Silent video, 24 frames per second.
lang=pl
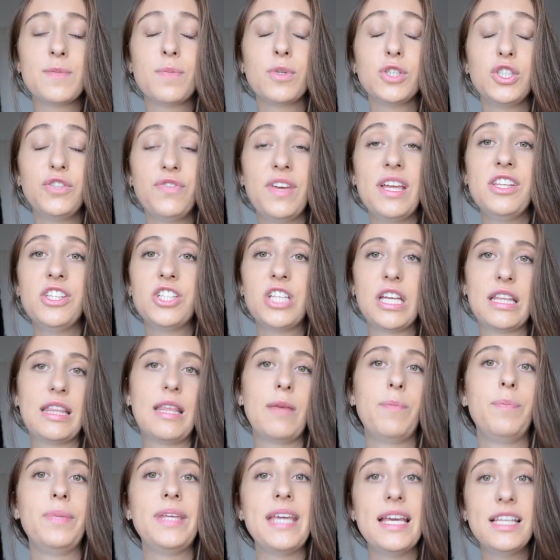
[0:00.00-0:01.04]
poświęćcie
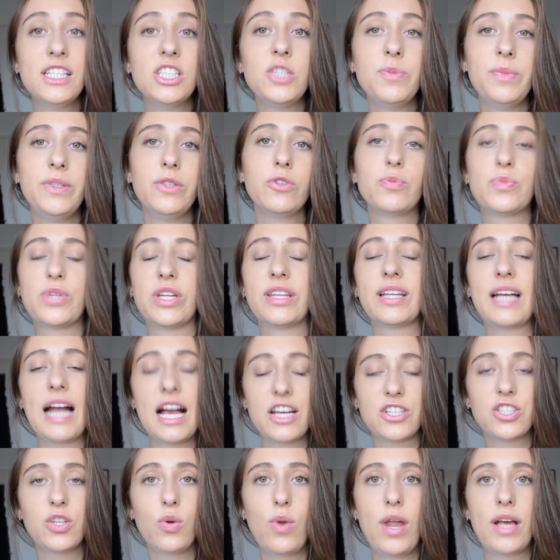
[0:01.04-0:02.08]
te 5 minut przed
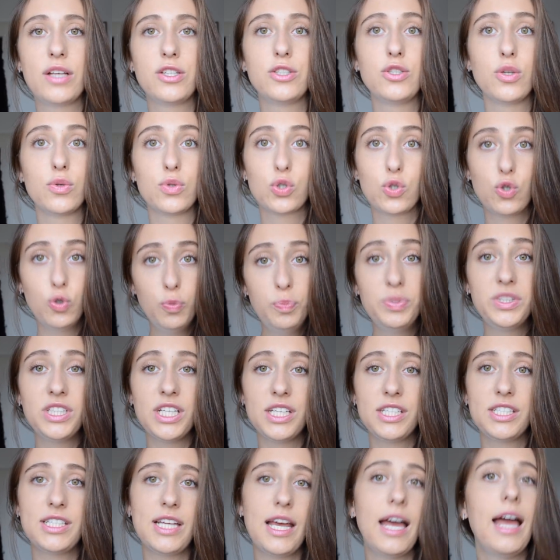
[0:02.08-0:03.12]
każdą lekcją,
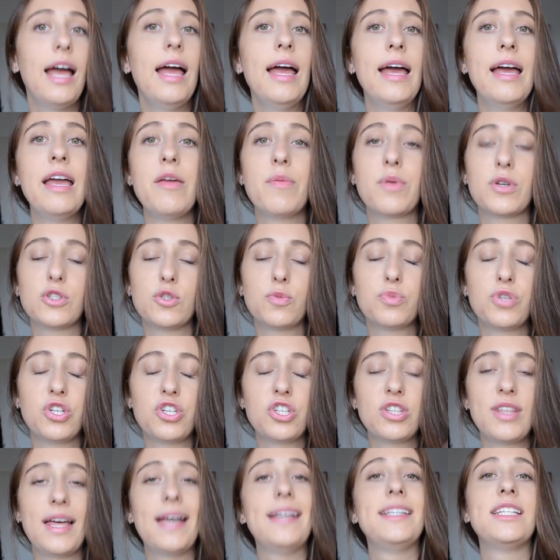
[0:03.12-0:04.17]
skupcie się i po prostu
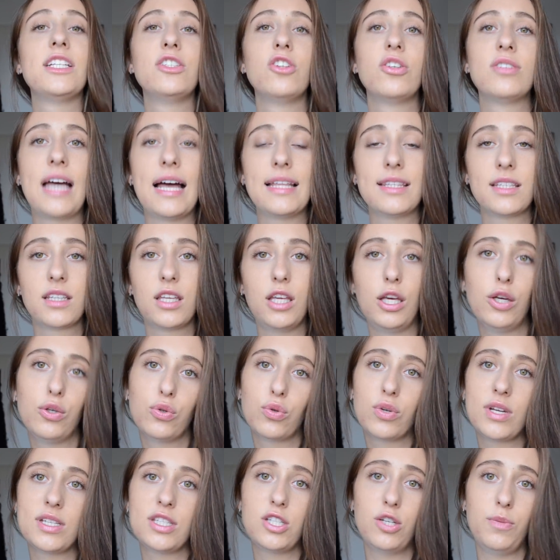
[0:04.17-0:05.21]
przeczytajcie notatki,
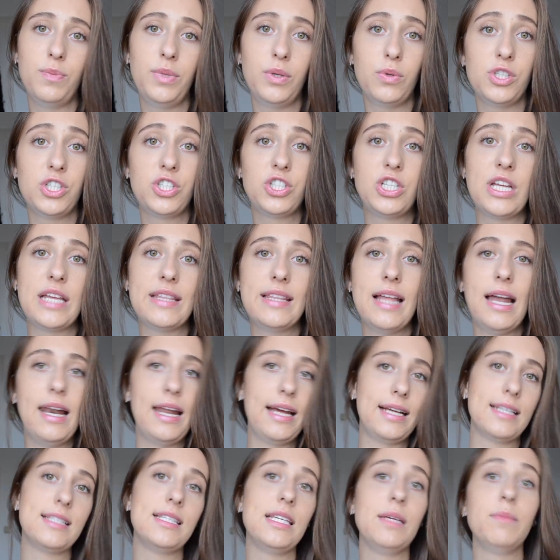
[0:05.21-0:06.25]
które zrobiłyście na
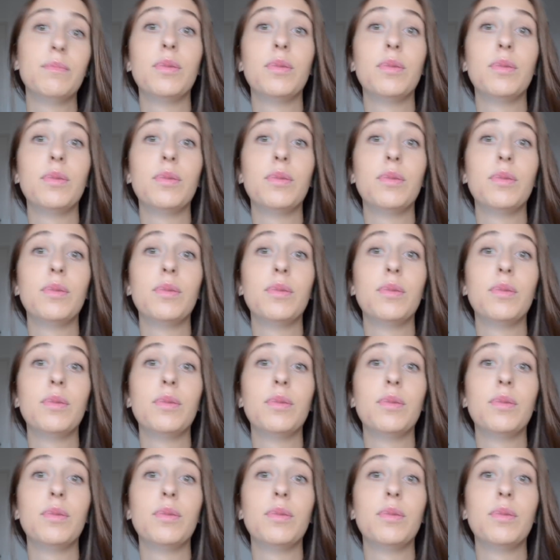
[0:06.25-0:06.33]
lekcji